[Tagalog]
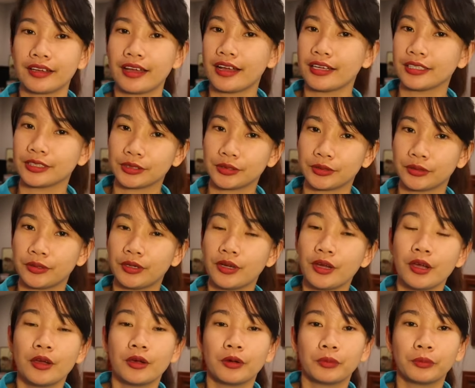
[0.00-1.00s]
aso.
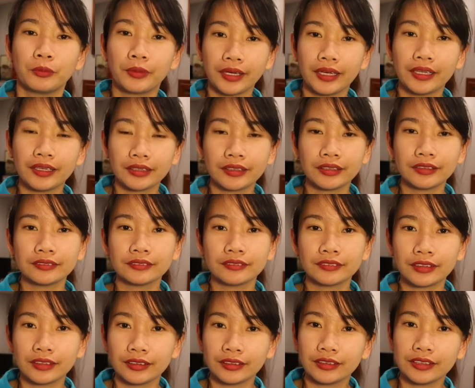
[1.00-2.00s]
Well, ang
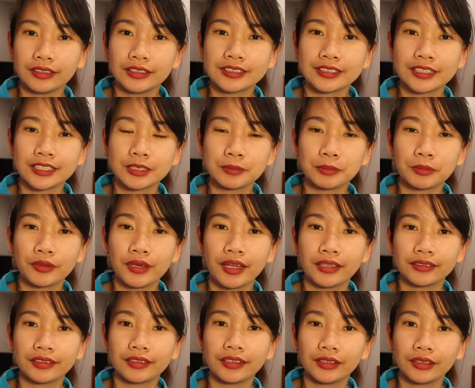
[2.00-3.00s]
i-discuss po
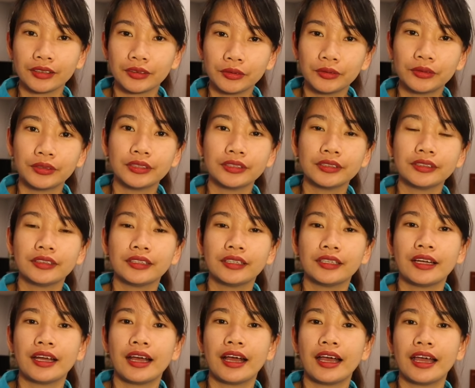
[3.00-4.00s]
natin ngayon
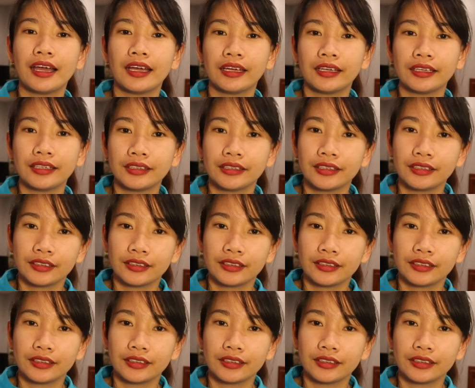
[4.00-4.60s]
ay